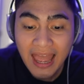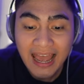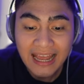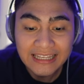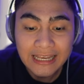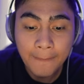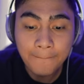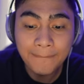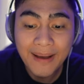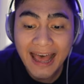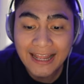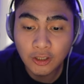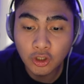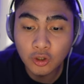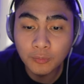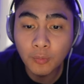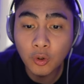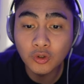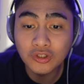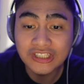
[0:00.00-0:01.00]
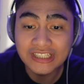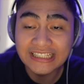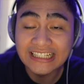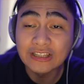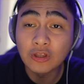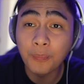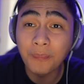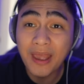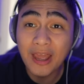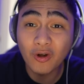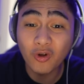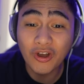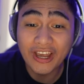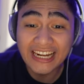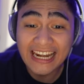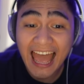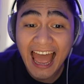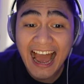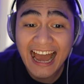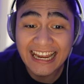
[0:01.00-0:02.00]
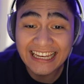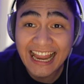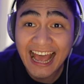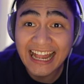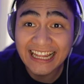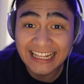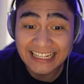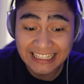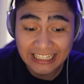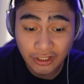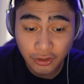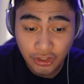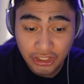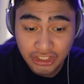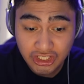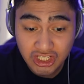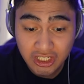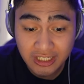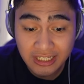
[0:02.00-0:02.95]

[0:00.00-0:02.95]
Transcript: na battle modes dito. Pero kailangan natin i-reach